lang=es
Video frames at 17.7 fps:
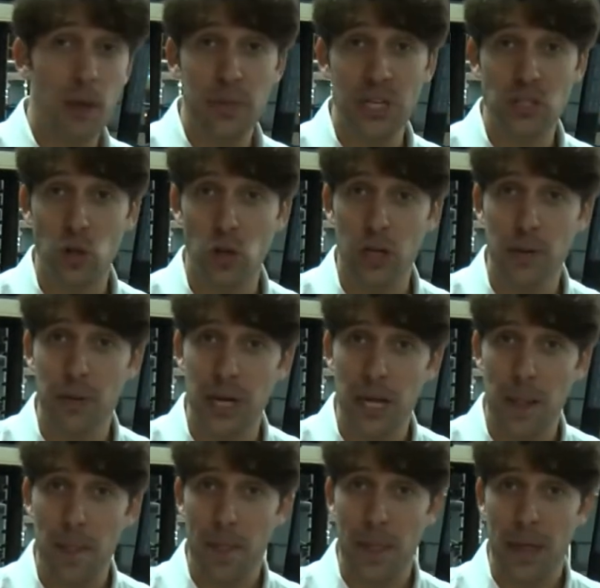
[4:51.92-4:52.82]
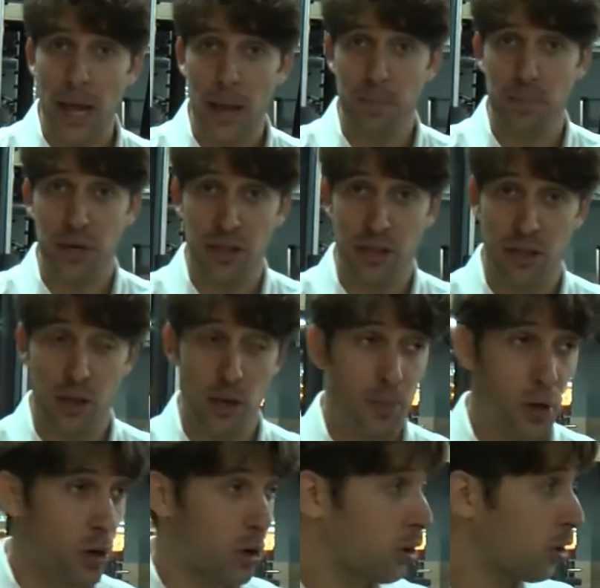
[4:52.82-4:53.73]
de peso libre. En
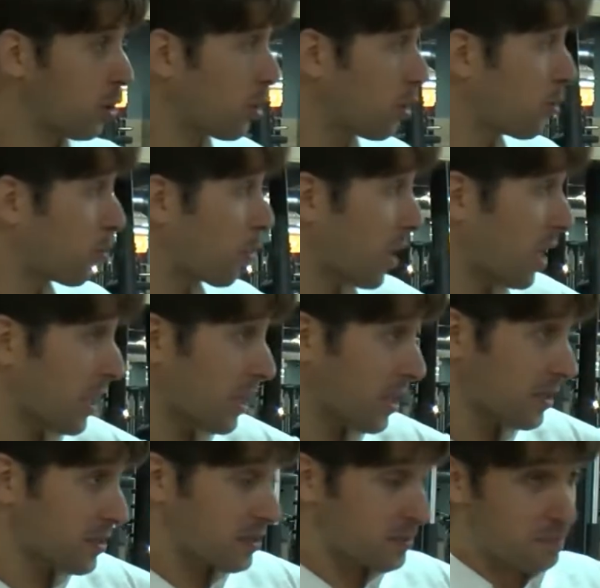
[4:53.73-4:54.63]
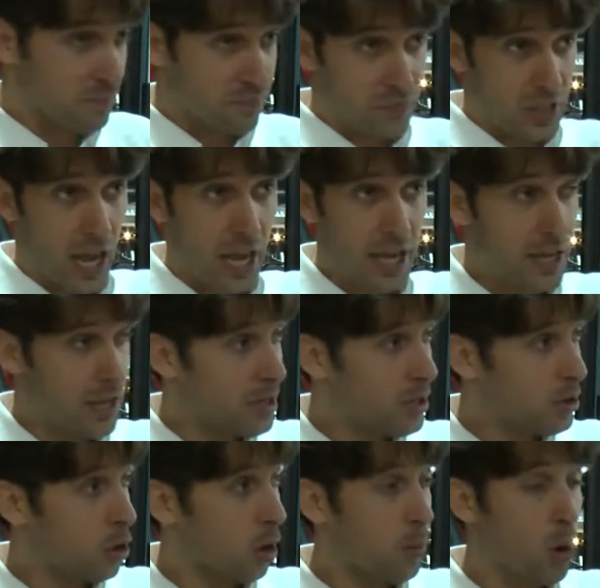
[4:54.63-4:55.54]
principio, pues
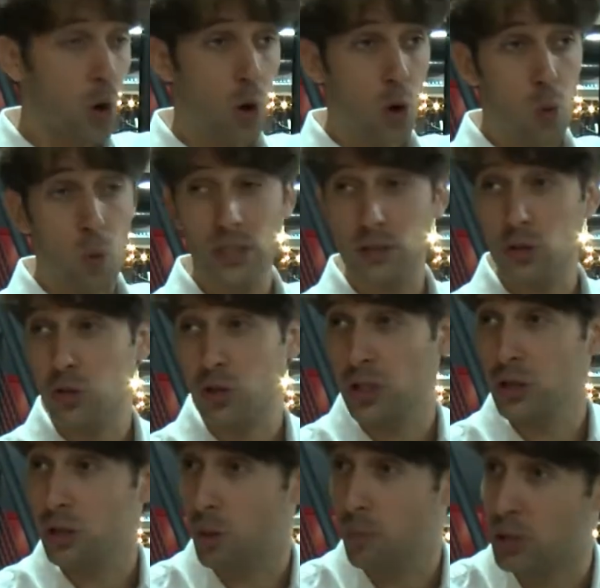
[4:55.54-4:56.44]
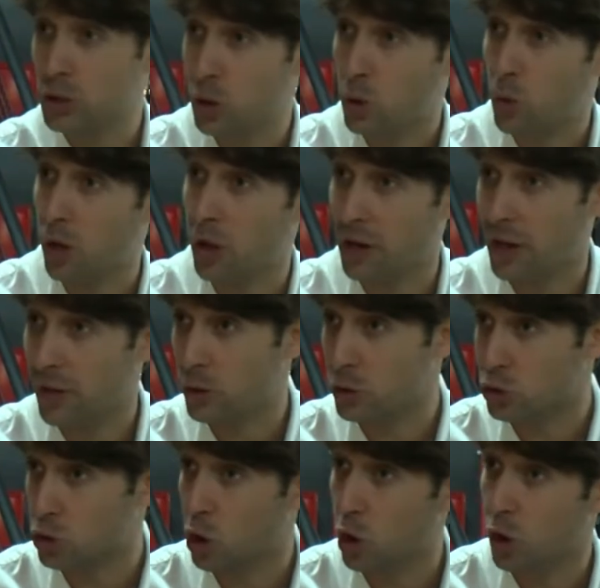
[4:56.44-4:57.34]
hay como 400 metros
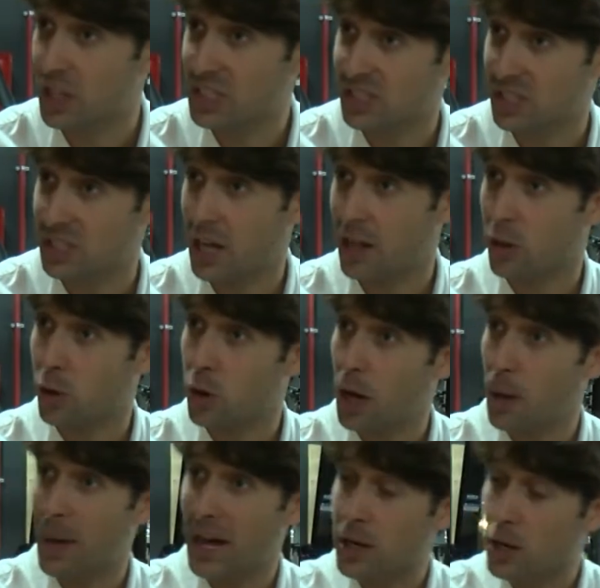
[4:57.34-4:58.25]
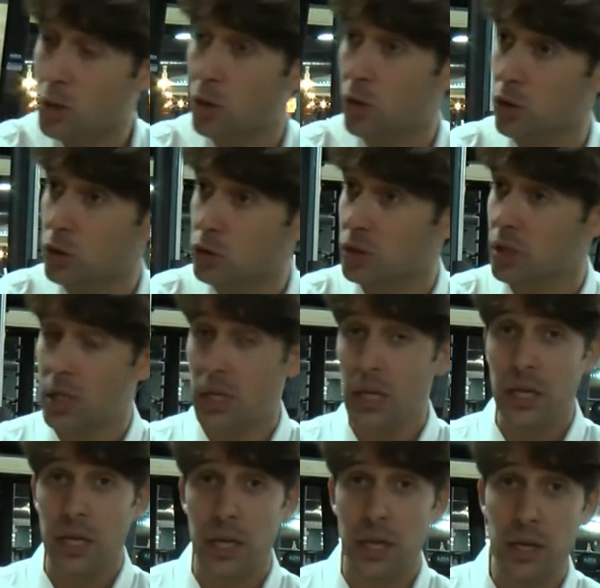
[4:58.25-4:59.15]
cuadrados solo destinados a bancos
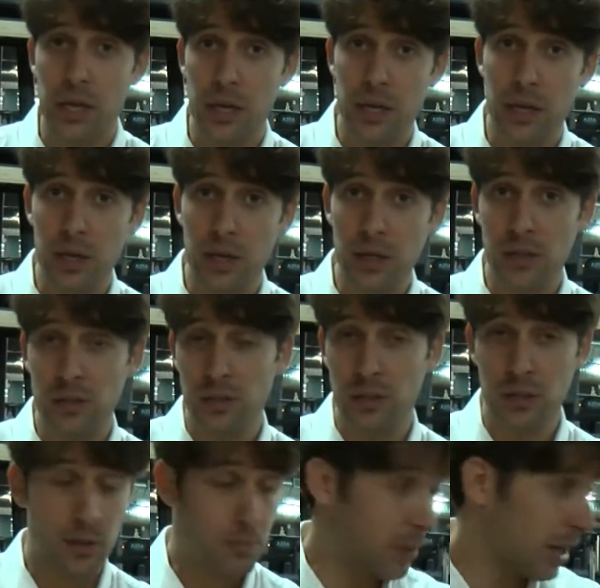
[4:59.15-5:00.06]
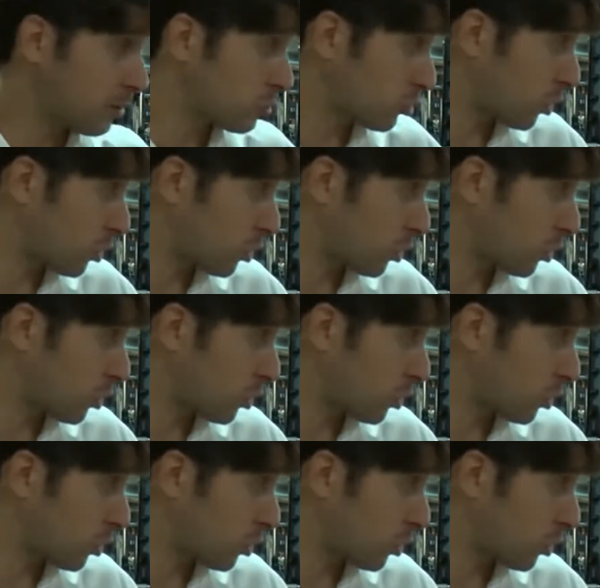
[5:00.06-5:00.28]
y o